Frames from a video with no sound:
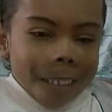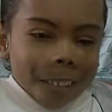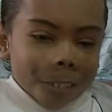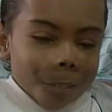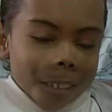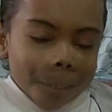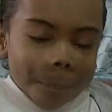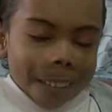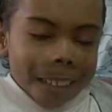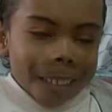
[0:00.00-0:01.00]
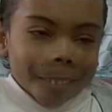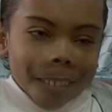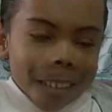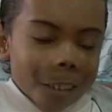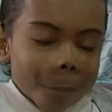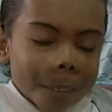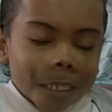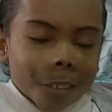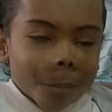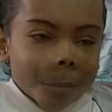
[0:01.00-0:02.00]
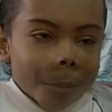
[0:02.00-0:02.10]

Este es un día especial y la quiero pasar con mi